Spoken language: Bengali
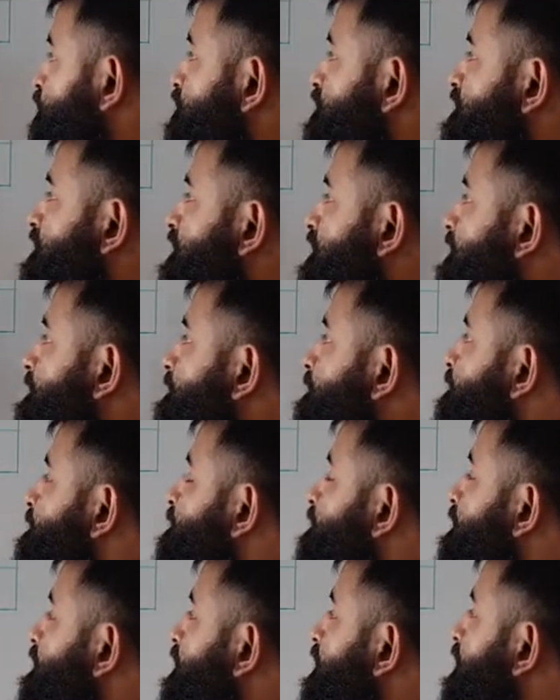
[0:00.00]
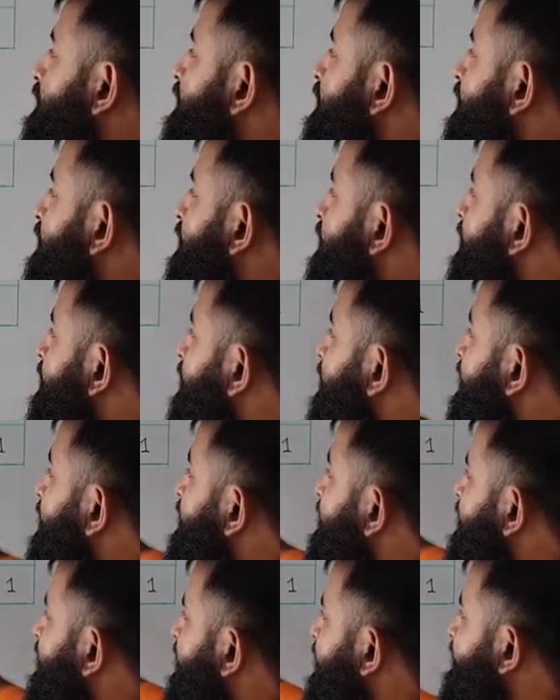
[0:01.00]
হচ্ছে
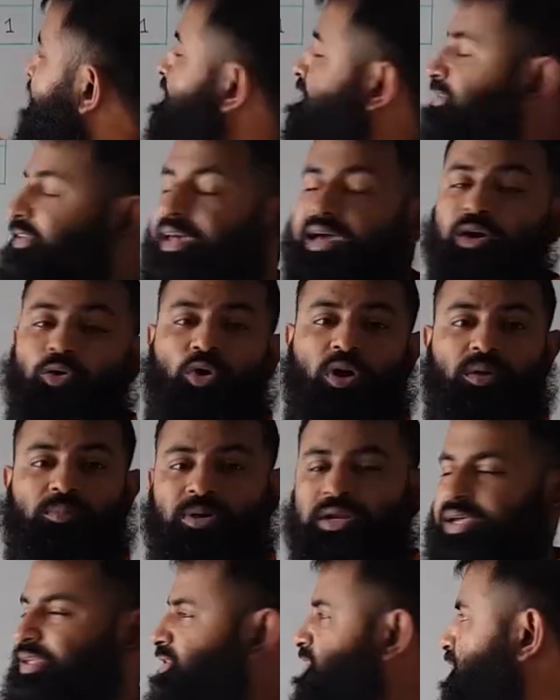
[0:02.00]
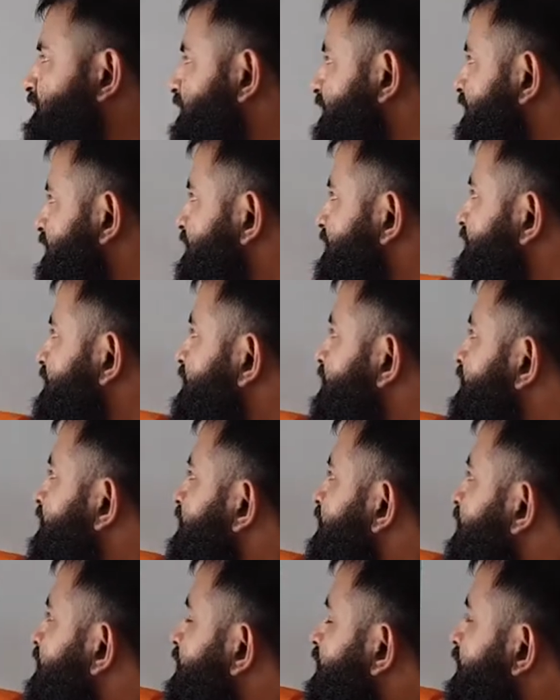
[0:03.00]
এই এক্সটা কয়বার আছে এখানে
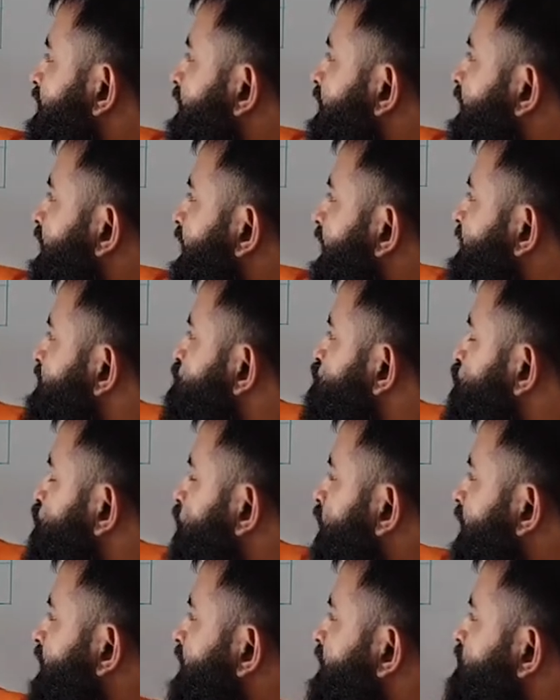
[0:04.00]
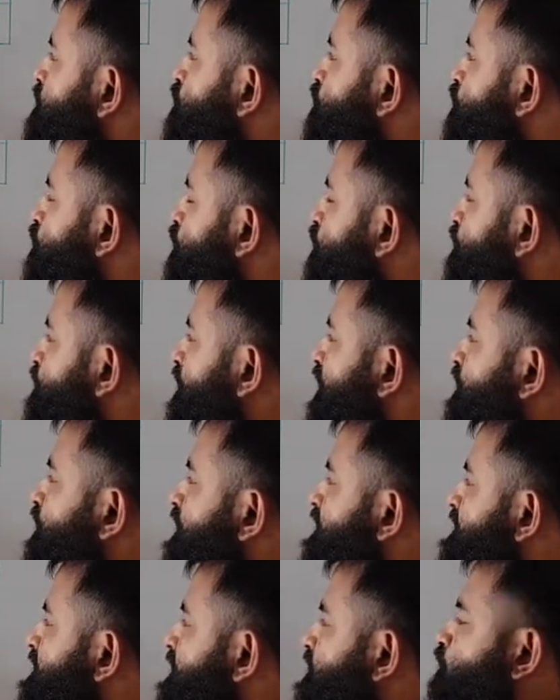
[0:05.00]
এক্স ওয়ানের জন্য
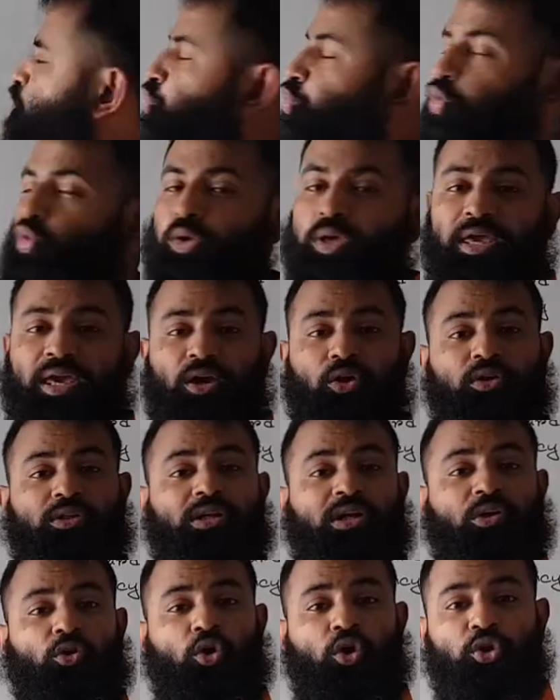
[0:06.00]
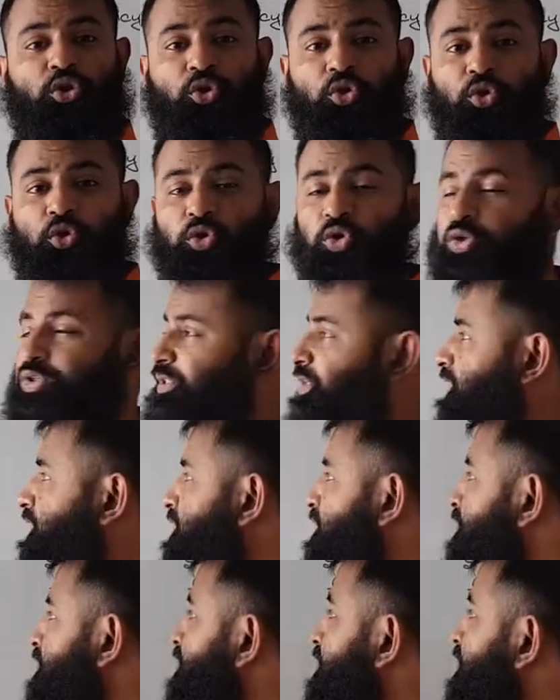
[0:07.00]
ফ্রিকোয়েন্সি টু এই কথাটার অর্থ হলো যে
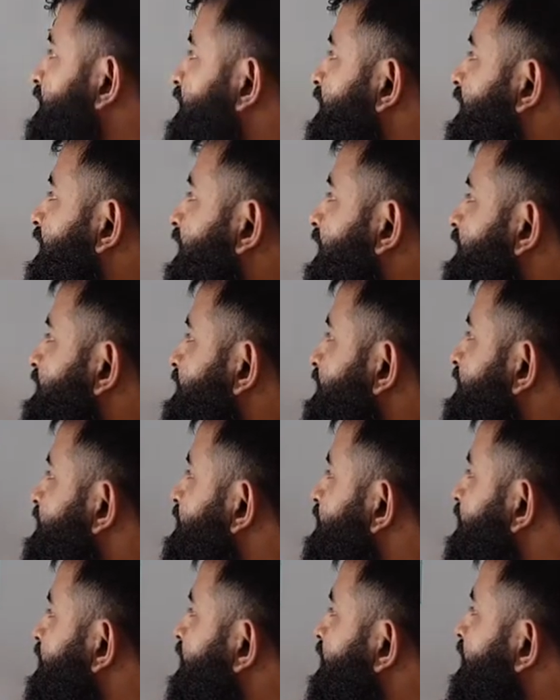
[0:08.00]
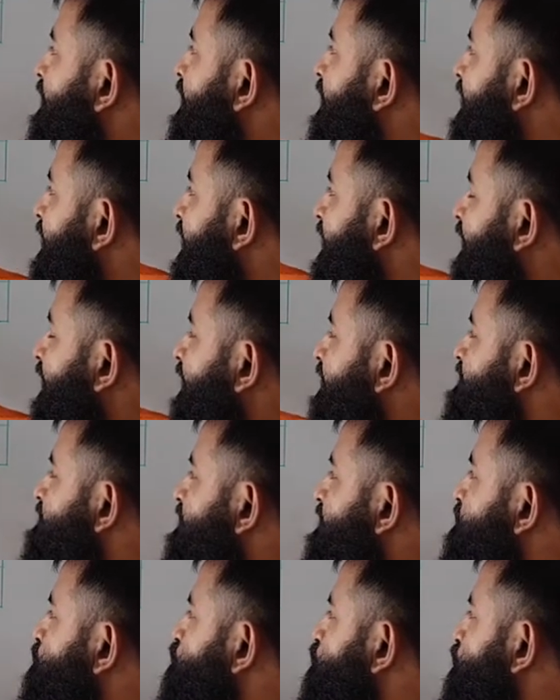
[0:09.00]
এখানে এক
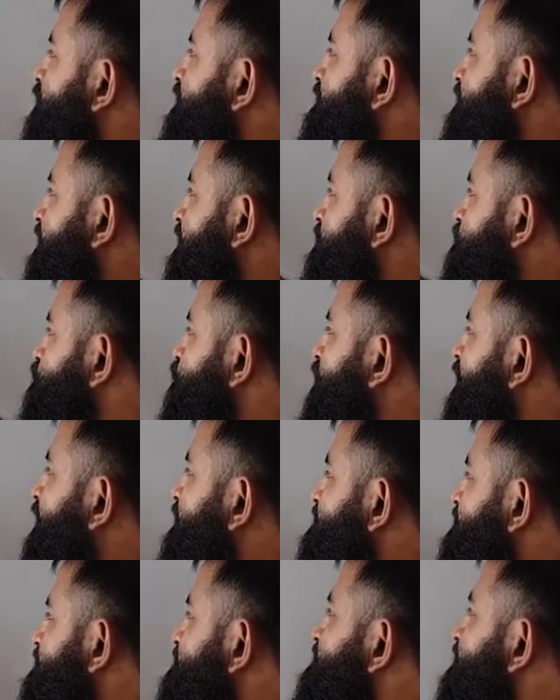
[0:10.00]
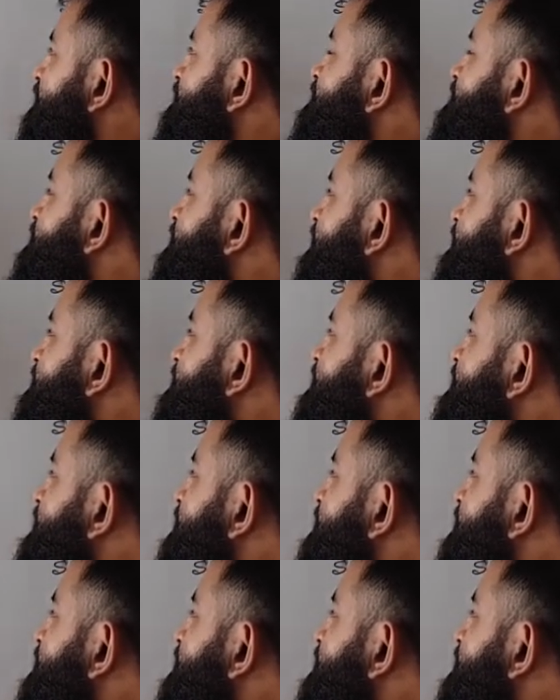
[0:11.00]
আছে দুইটা দুই আছে চারটা তিন